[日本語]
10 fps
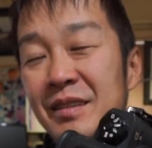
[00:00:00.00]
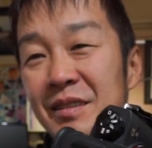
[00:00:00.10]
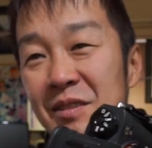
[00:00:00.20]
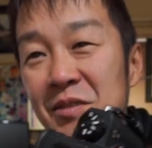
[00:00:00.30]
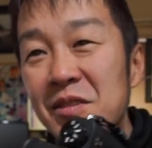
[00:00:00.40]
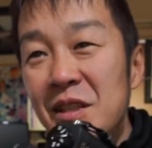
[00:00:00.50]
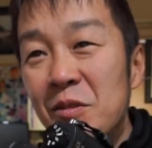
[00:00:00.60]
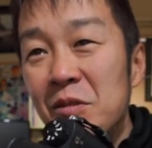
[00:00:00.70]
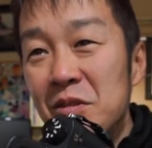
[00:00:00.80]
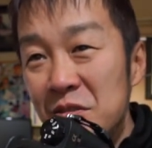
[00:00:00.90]
すぐに
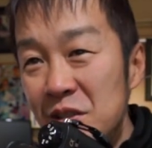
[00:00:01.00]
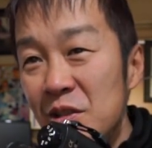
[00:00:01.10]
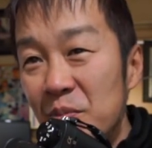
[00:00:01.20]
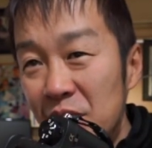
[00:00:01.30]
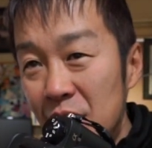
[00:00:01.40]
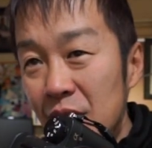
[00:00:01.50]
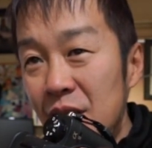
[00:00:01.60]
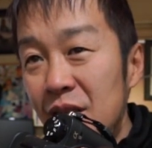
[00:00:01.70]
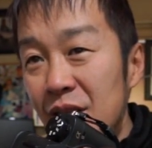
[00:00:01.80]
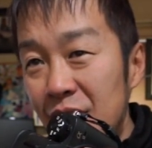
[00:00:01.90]
こうスイッチをもう一
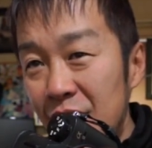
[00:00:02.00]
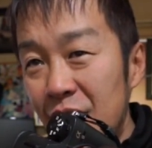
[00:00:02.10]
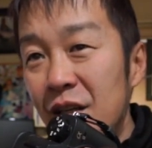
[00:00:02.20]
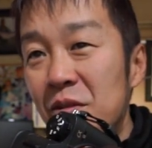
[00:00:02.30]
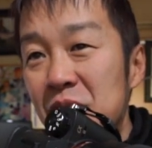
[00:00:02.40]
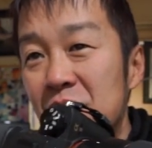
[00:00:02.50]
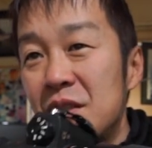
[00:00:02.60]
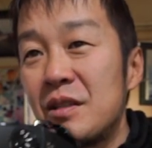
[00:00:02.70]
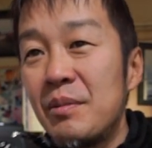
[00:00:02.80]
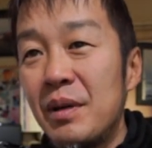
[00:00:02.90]
回入れ直したり
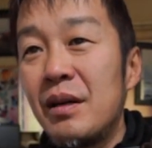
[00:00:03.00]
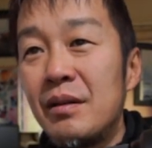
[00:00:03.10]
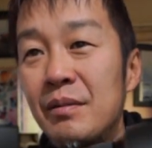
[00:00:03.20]
すれば